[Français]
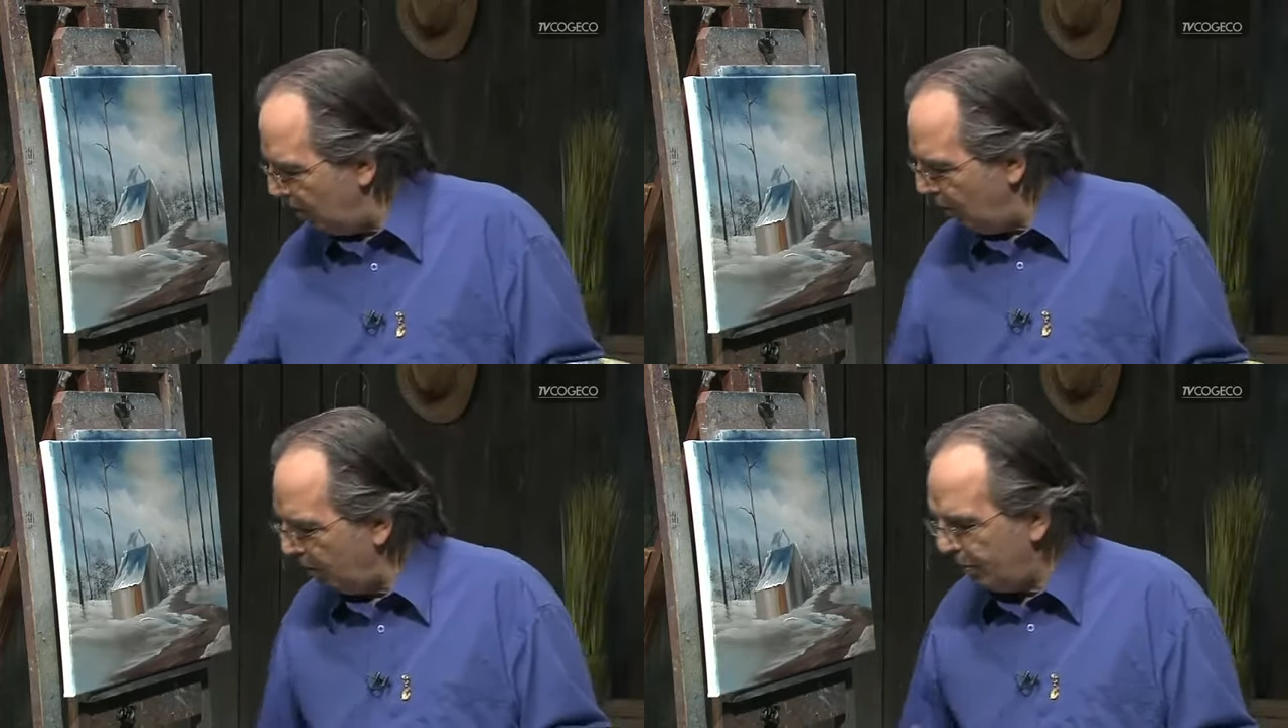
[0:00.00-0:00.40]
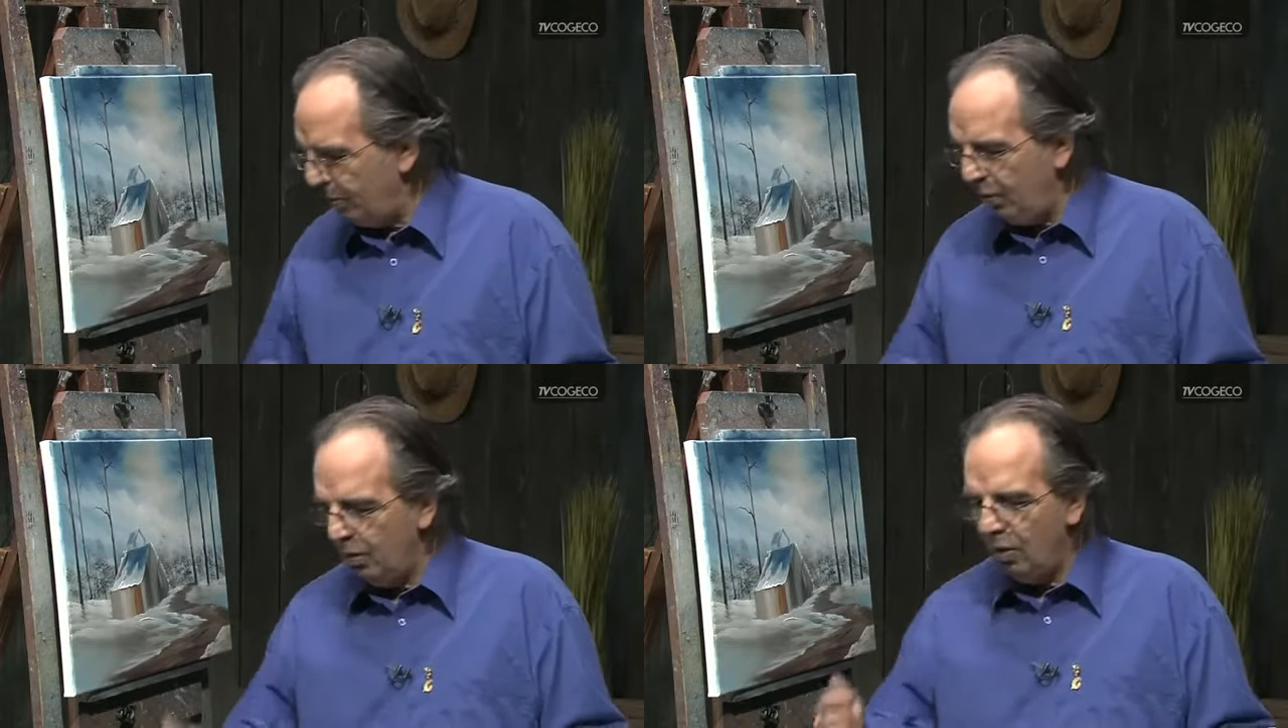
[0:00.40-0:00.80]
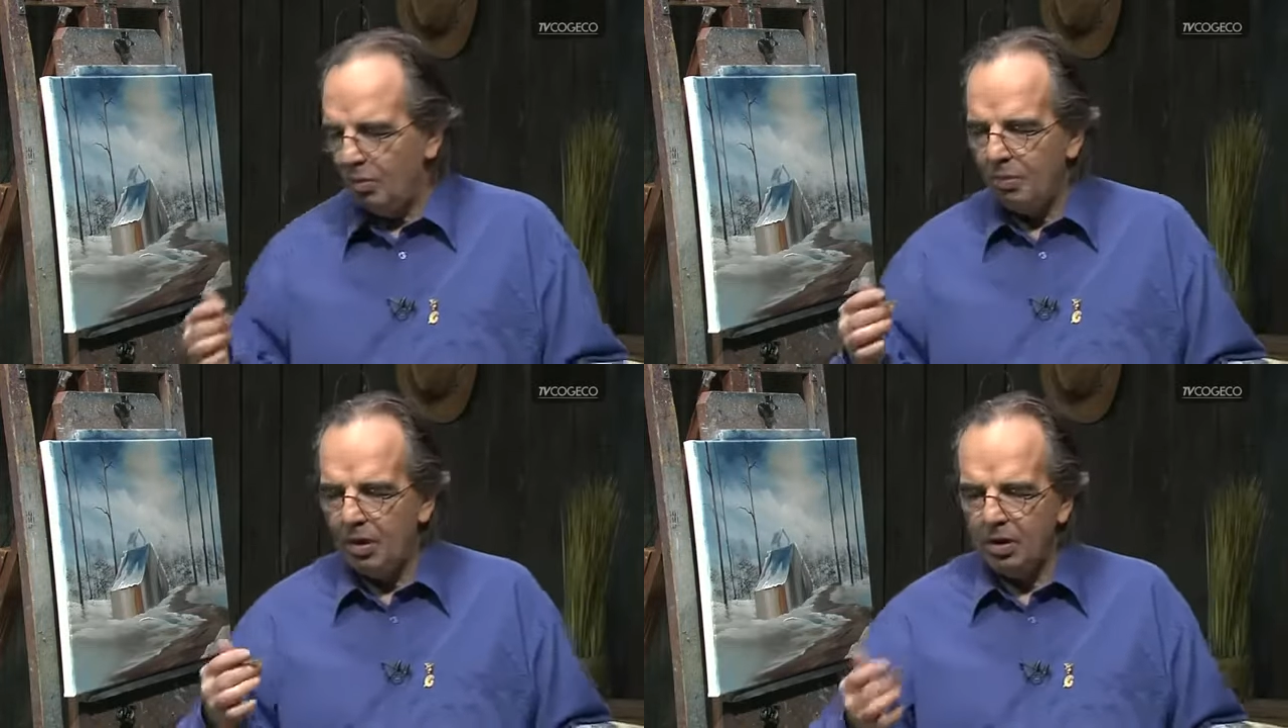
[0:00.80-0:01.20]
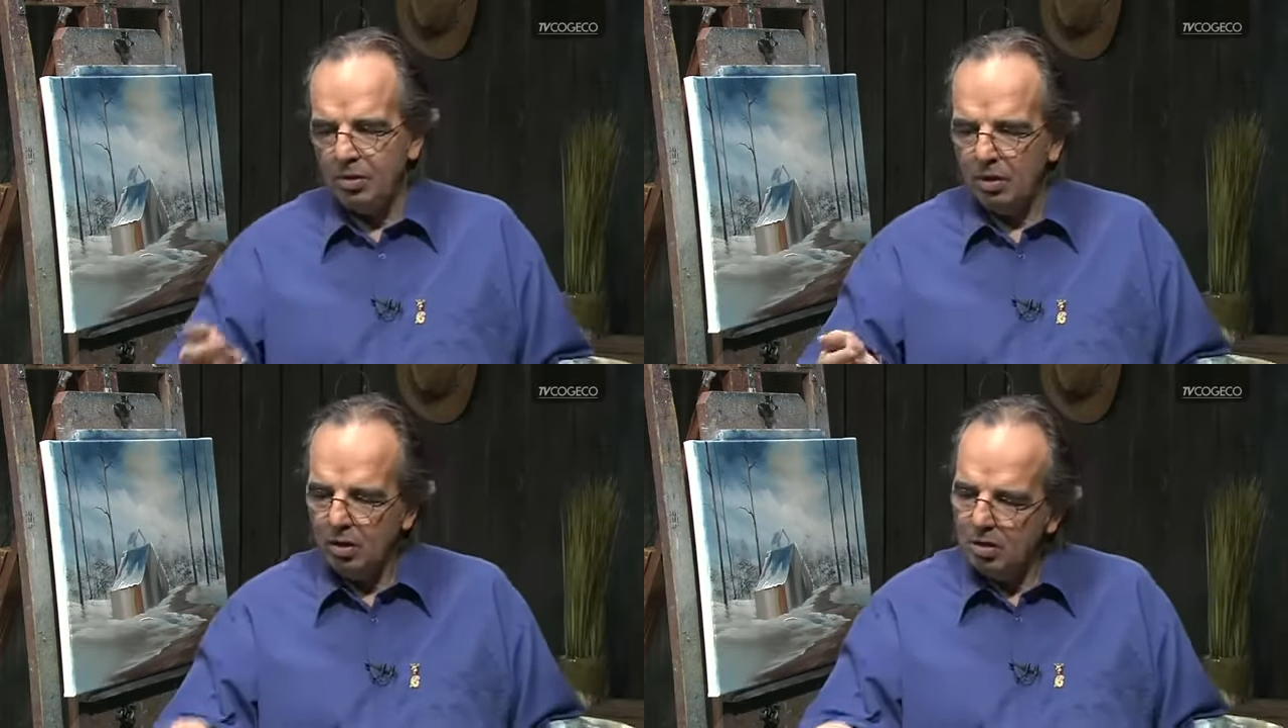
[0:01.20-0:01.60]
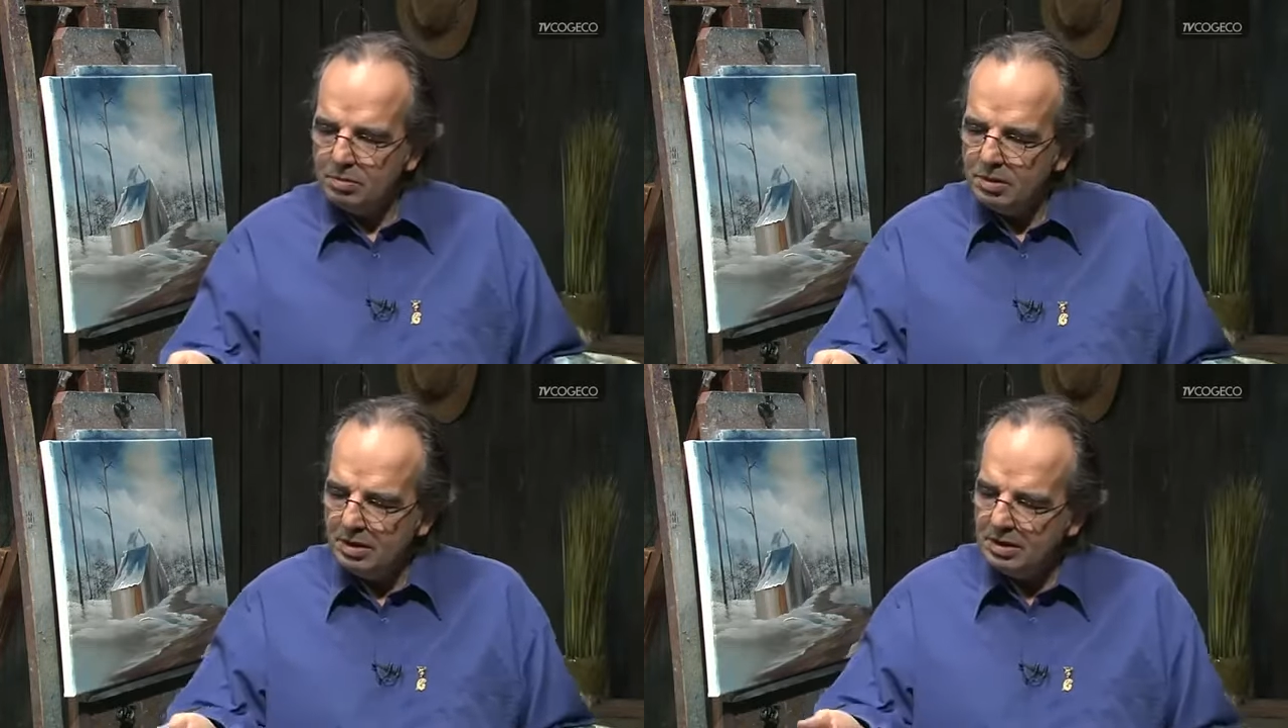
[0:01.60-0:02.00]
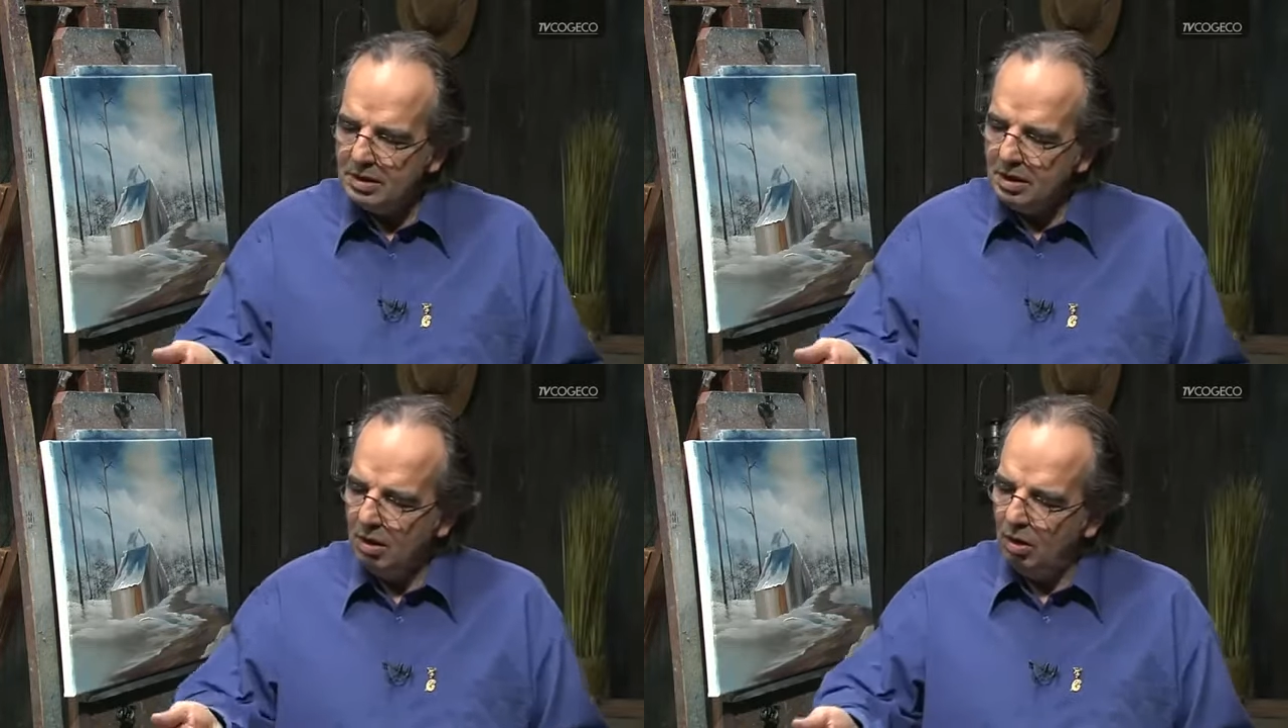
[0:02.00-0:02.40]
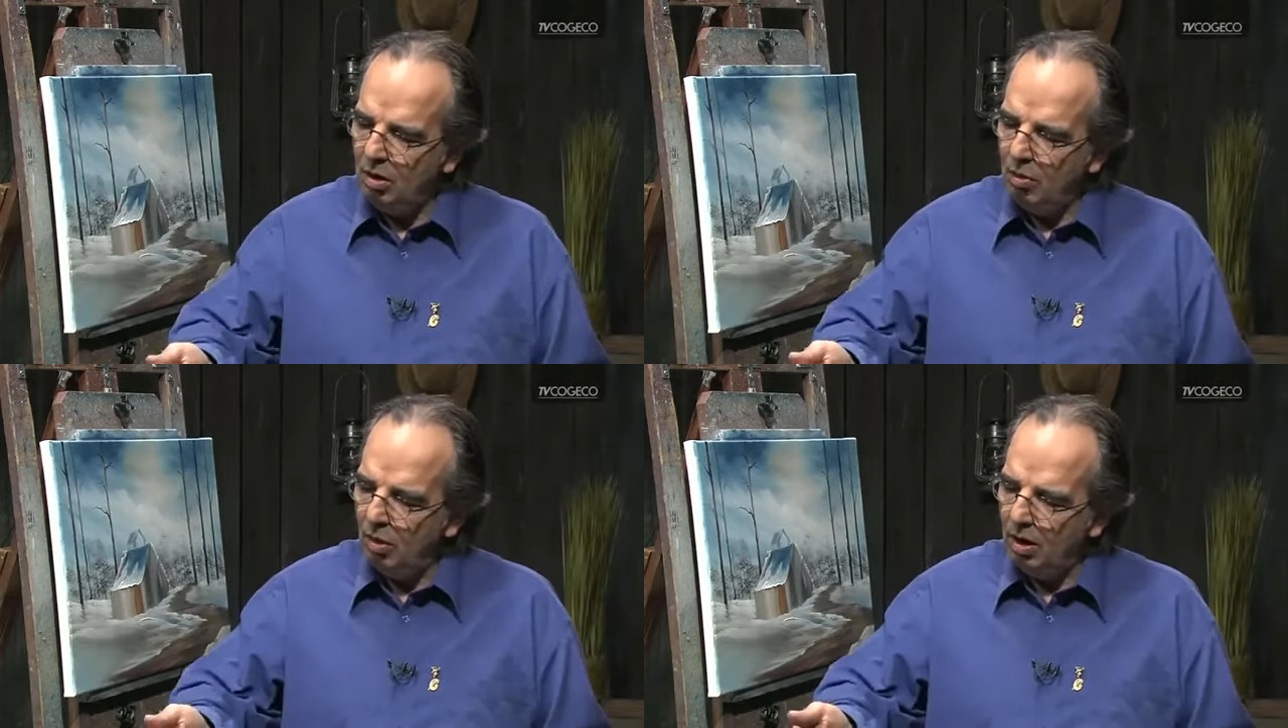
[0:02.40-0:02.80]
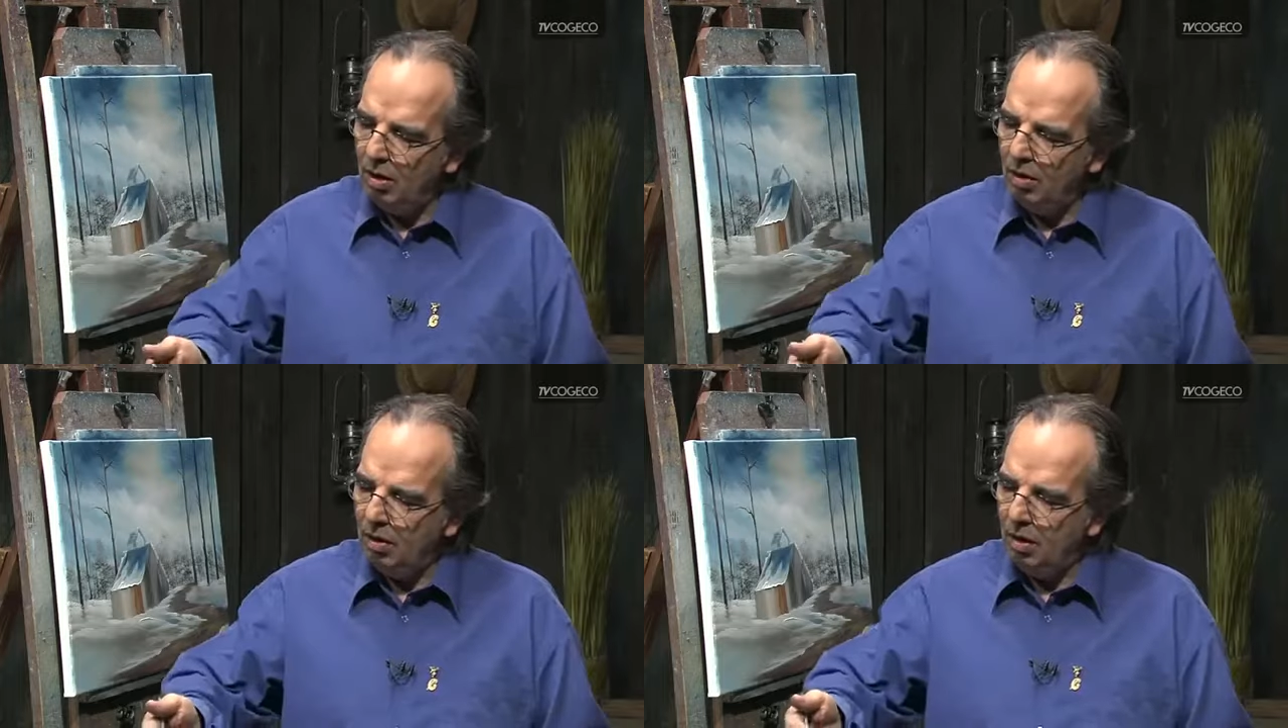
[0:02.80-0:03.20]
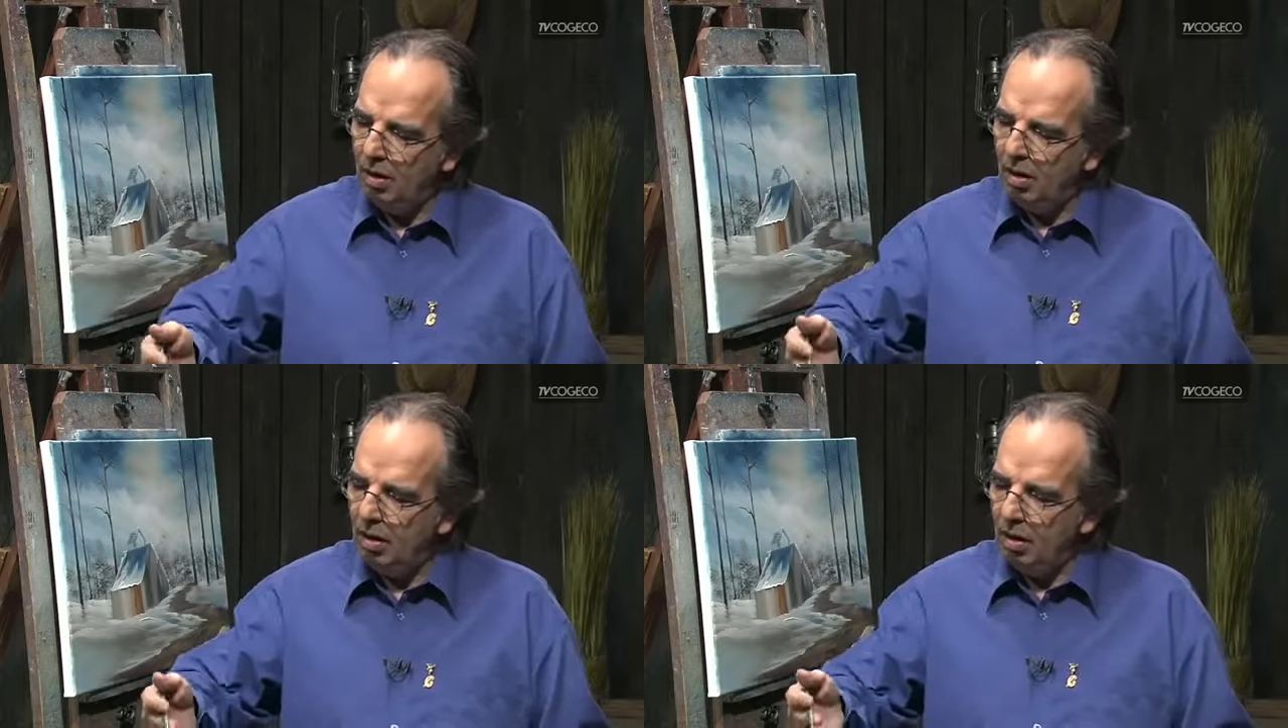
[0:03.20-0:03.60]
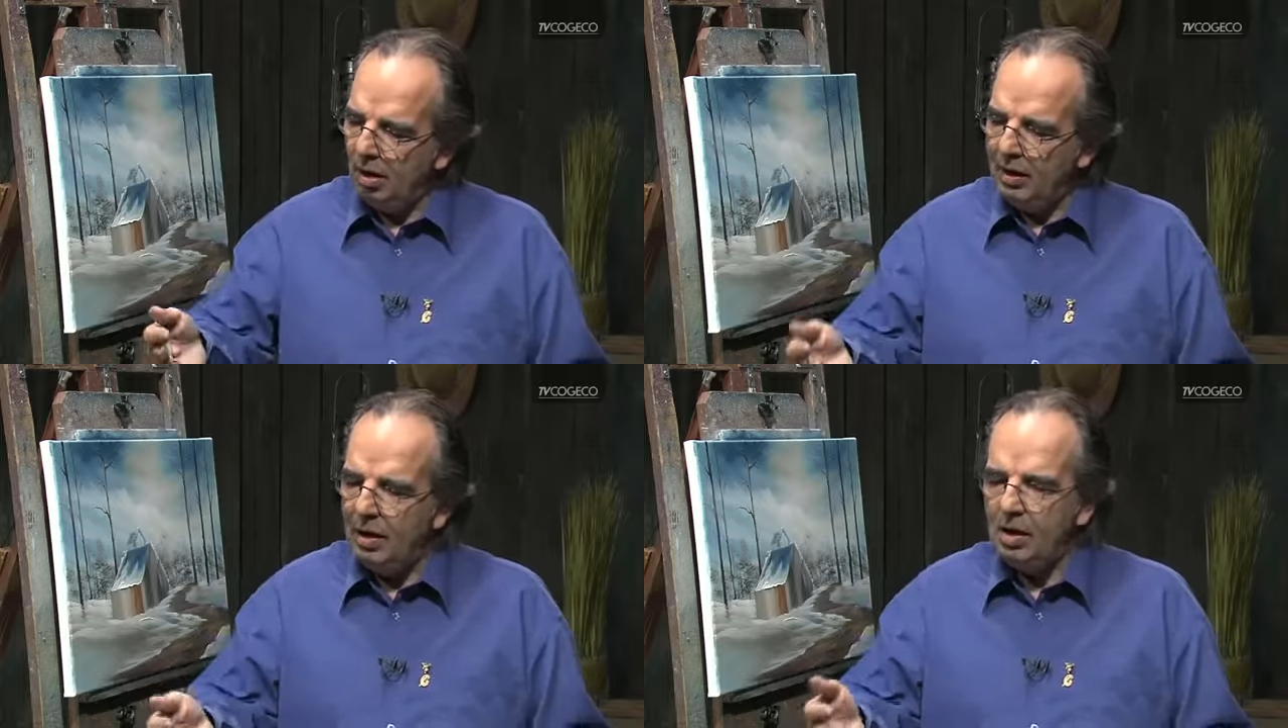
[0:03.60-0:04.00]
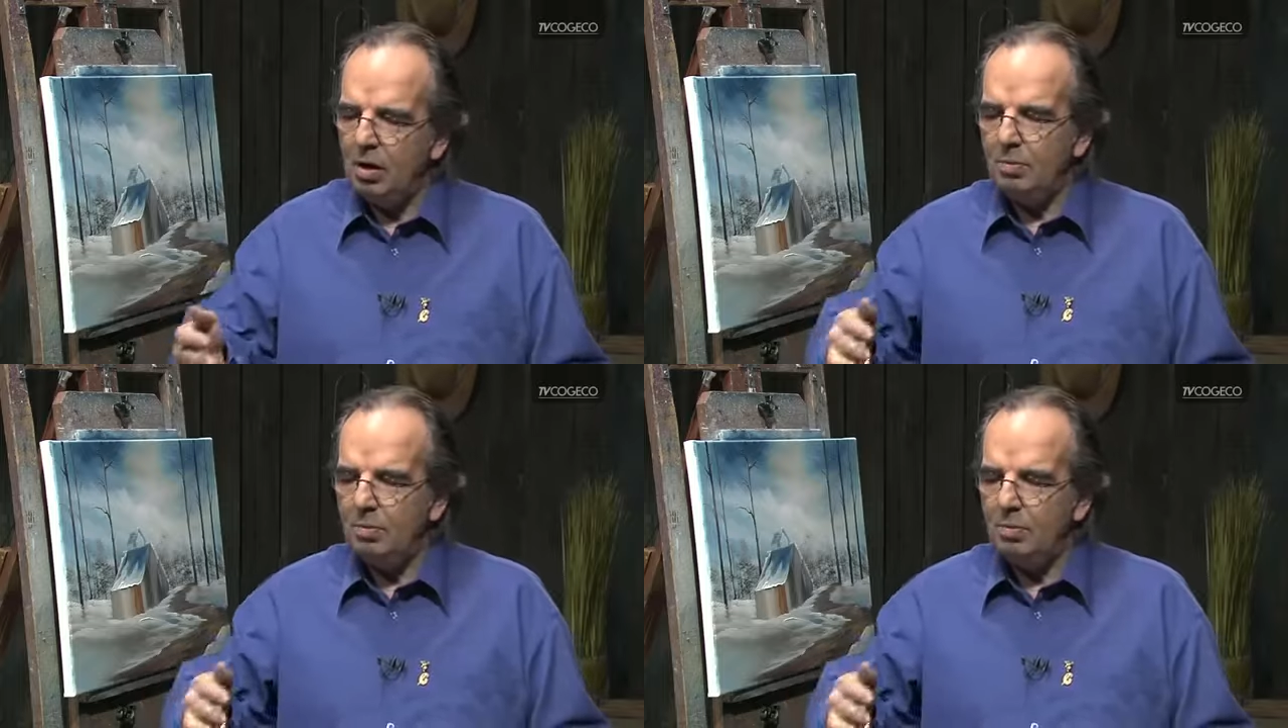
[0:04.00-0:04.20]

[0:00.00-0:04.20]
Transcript: on peut le prendre comme ça ici, loin et ne